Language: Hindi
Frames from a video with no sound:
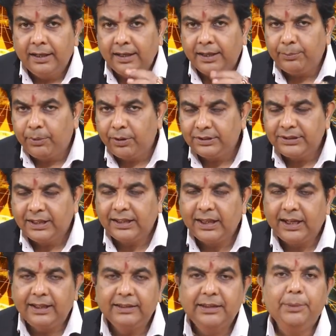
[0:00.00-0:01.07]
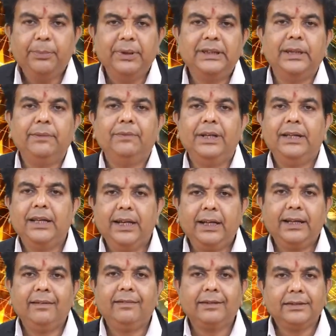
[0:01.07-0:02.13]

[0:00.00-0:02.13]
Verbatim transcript: लेकिन बहुत ज़्यादा राहत नहीं मध्यम फलदायक कह